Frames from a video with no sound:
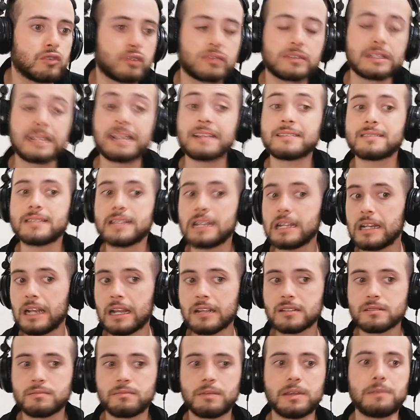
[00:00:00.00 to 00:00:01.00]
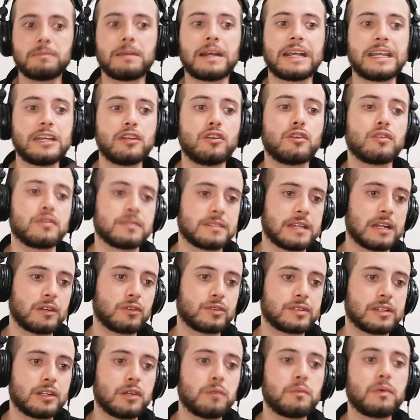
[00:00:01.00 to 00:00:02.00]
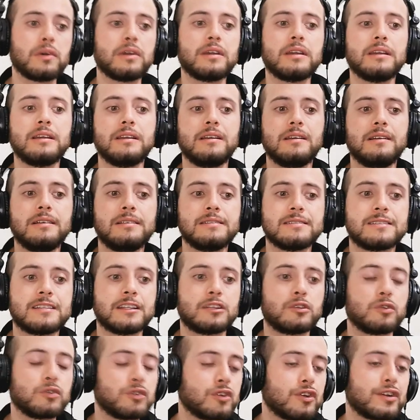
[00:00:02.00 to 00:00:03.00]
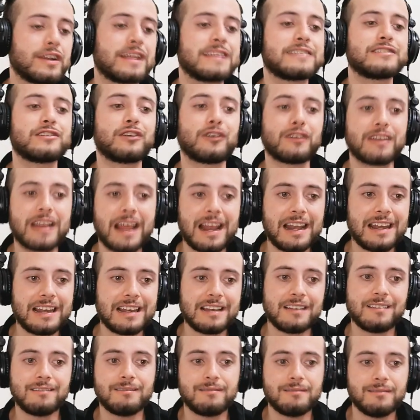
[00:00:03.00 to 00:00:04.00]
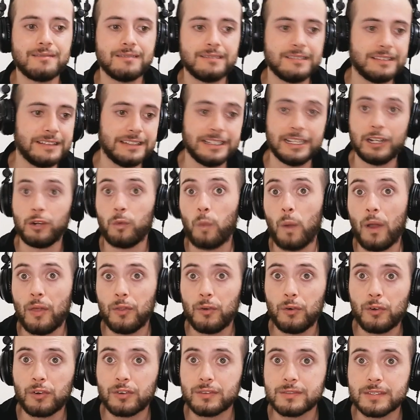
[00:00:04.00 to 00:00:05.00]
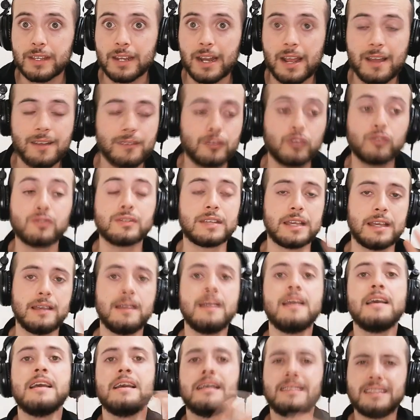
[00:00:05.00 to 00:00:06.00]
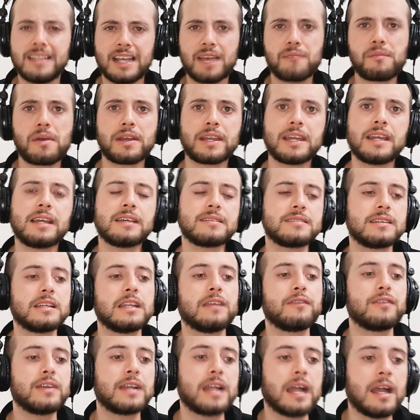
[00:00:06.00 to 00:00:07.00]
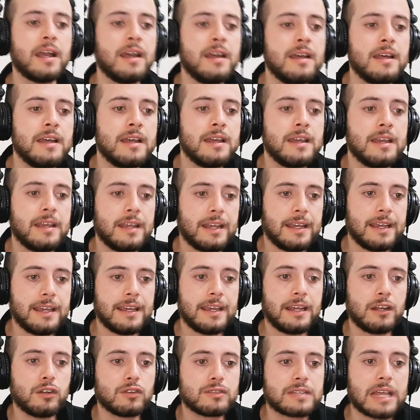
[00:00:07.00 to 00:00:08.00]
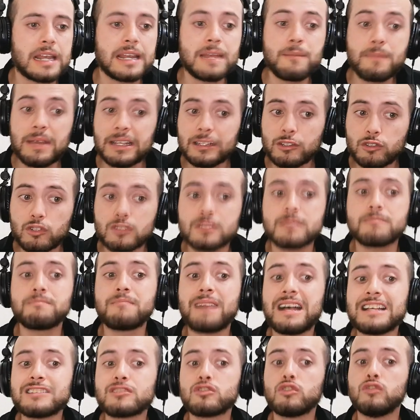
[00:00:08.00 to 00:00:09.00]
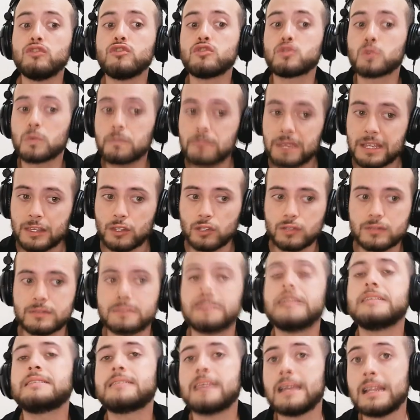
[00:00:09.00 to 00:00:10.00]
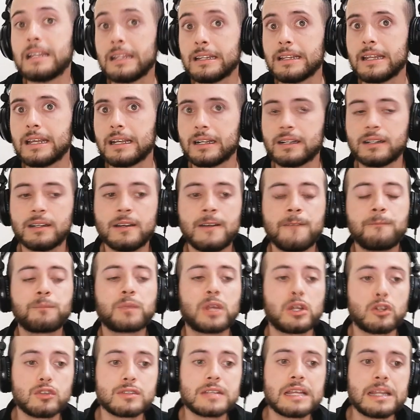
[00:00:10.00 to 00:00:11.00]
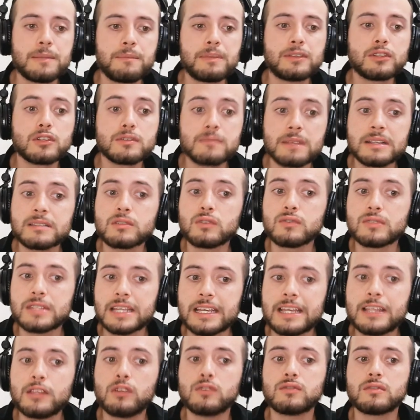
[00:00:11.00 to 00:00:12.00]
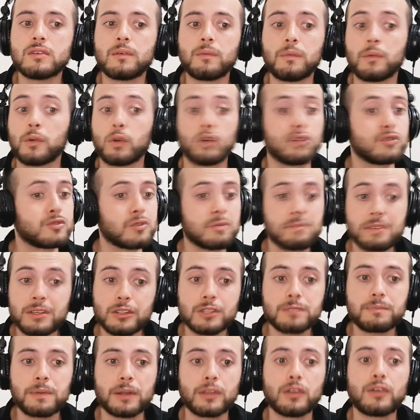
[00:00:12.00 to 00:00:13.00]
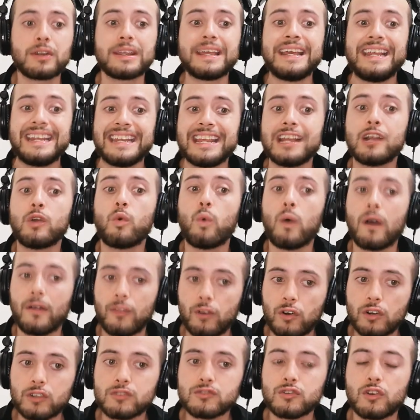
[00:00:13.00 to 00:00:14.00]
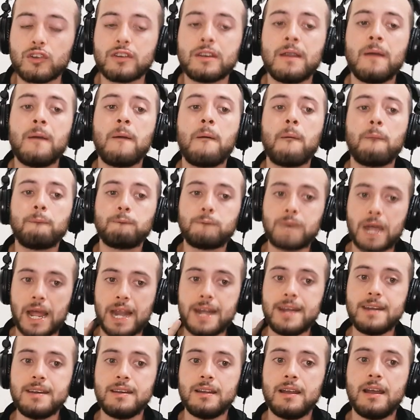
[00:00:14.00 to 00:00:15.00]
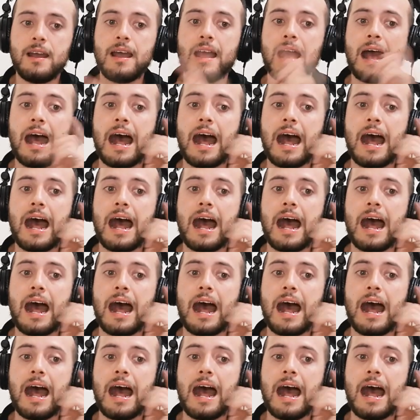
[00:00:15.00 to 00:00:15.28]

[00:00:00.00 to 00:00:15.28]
no sé las siglas, me imagino, no sé, algo así como Instituto Nacional de Ecuador, será, no sé. Díganme aquí qué significa. Eh, los alimentos más consumidos, dice el INEC, los alimentos más conseguidos, consumidos perdón, en Ecuador son pan,